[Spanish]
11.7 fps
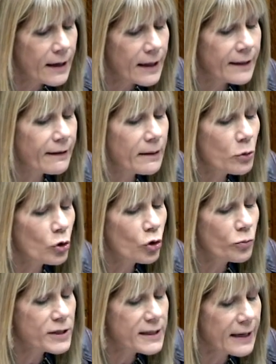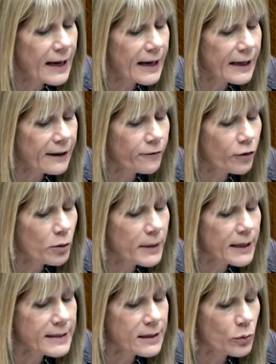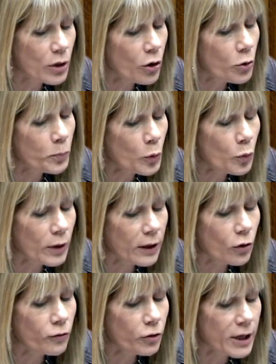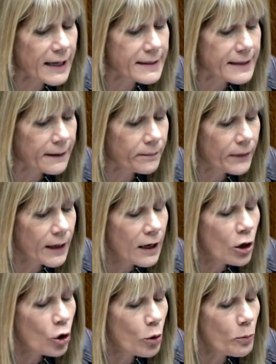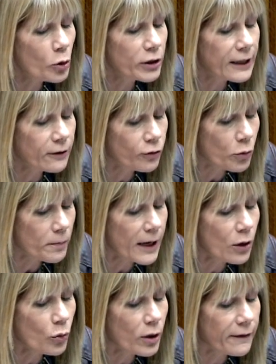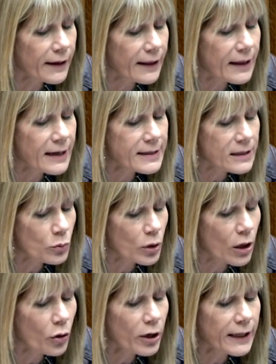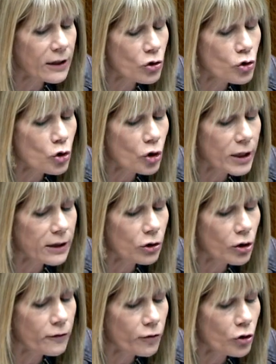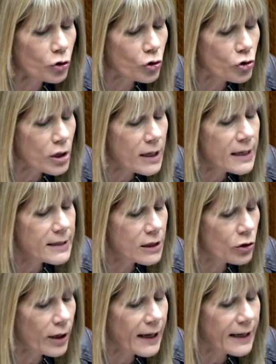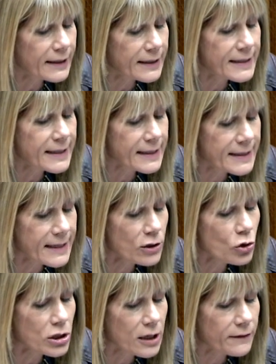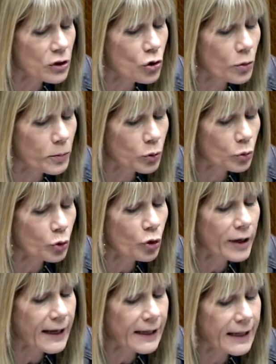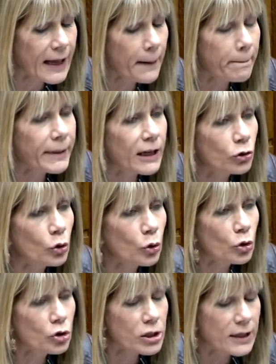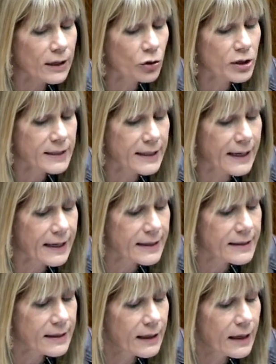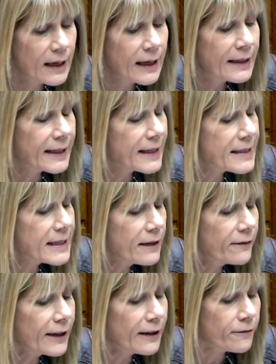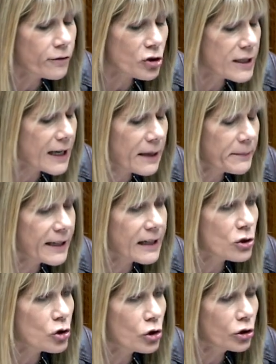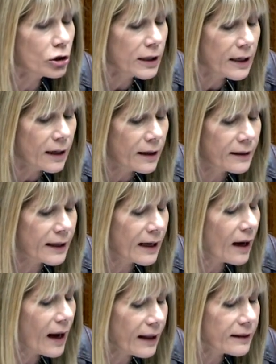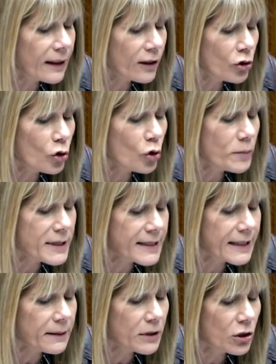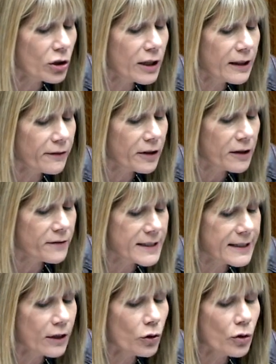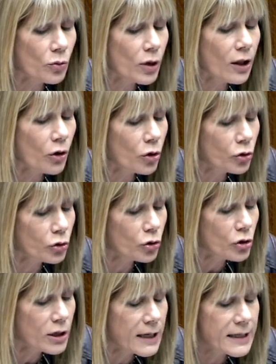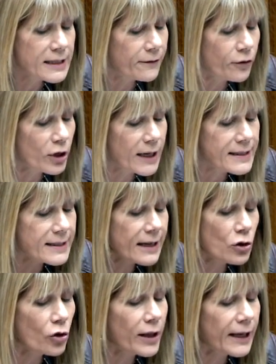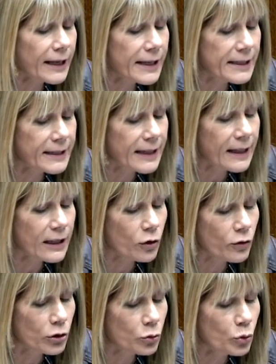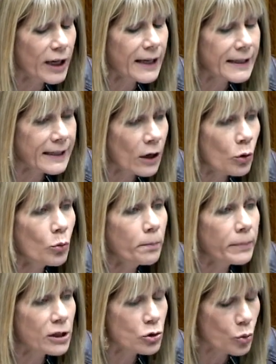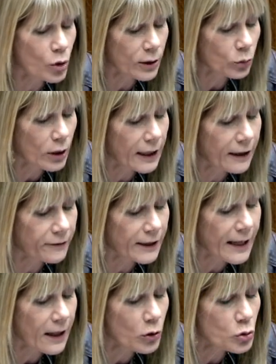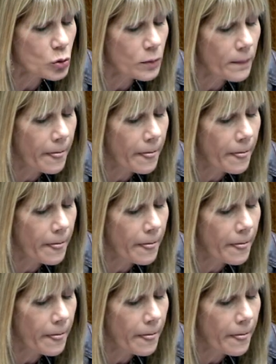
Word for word: Debemos considerar la reforma del asegurador público, FONASA, cómo transformarlo en una verdadera aseguradora que no solo gestione fondos, sino que garantice acceso a servicios oportunos y de calidad para todos los chilenos y chilenas. ¿De qué sirve forzar la migración de hasta 2,7 millones de beneficiarios de un lado al otro si FONASA no da garantías de cobertura ni aún para sus actuales afiliados?